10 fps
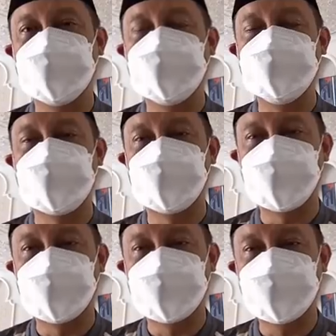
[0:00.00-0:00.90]

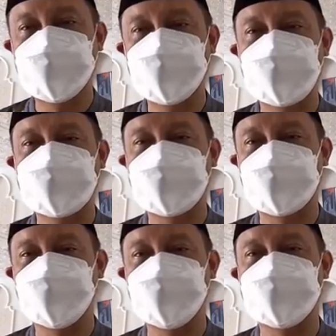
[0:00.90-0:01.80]
nyaman, merasa
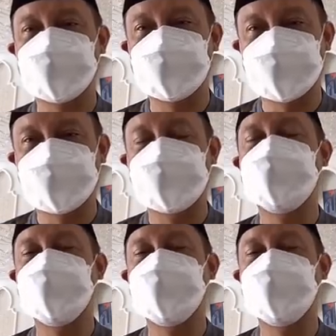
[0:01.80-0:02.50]
lebih segar,